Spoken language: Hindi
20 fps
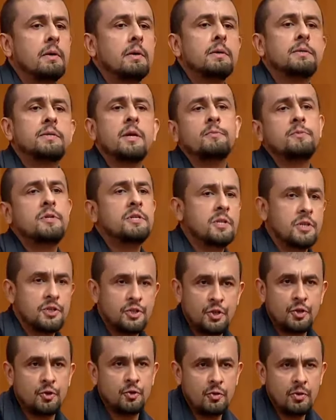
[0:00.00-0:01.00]
सब चीज़
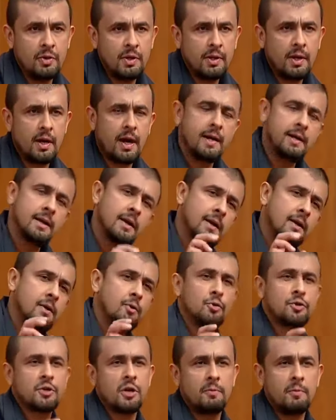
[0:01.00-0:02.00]
अच्छी हो कहीं ना कहीं
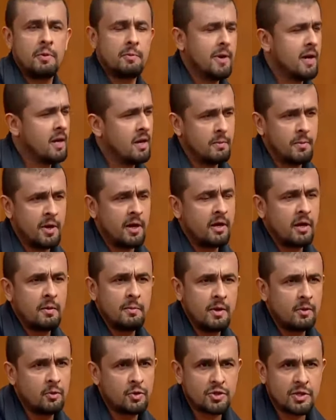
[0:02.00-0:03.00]
कुछ कमी मैंने अमेरिका
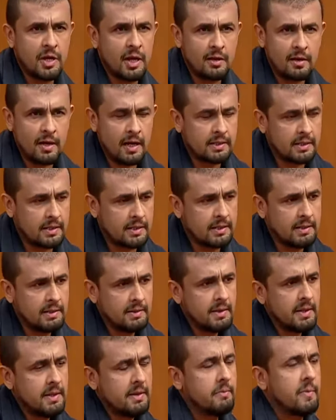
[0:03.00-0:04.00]
में कुछ साल रहा था
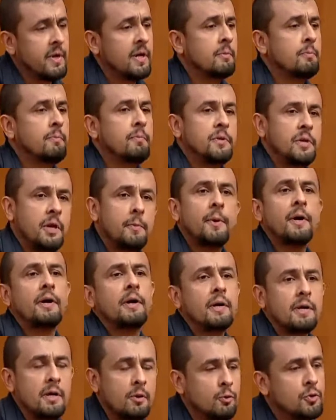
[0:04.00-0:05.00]
मैंने ये पाया
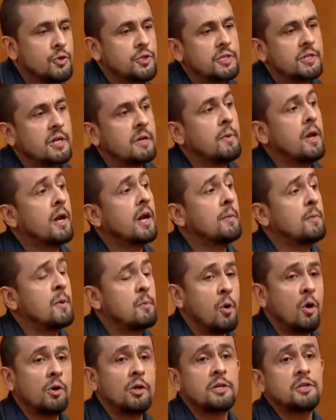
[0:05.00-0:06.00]
कि कुछ चीज़ें अमेरिका में
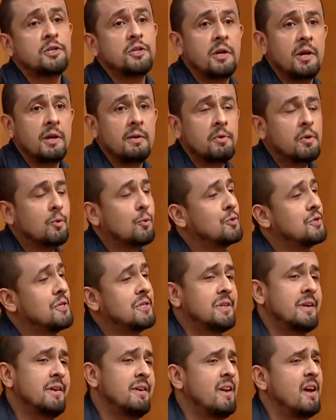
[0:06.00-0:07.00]
बहुत अच्छी हैं पर कुछ
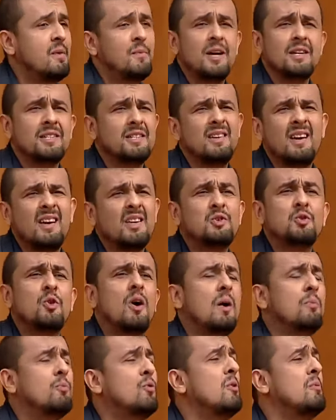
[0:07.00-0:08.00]
चीज़ें इंडिया में ऐसी हैं जो
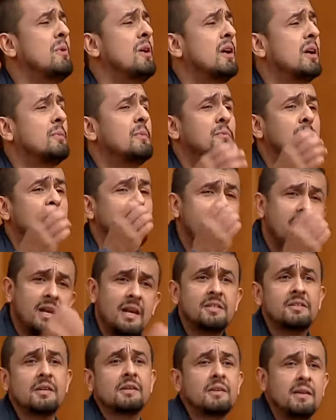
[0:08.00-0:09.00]
आपको अमेरिका में मिल ही नहीं
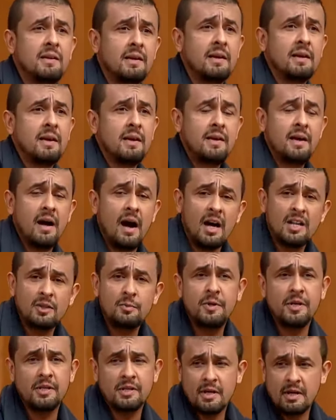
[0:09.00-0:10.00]
सकती ये
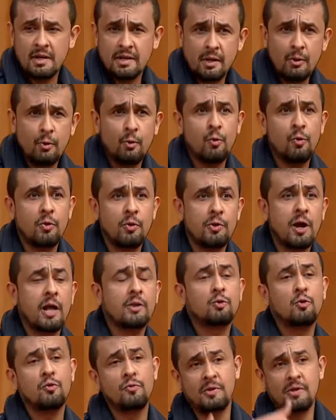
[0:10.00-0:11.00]
आत्मीयता ये लोगों को रात
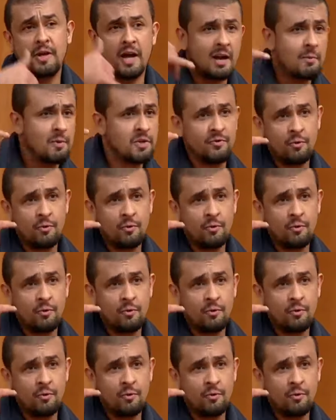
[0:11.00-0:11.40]
को 11 बजे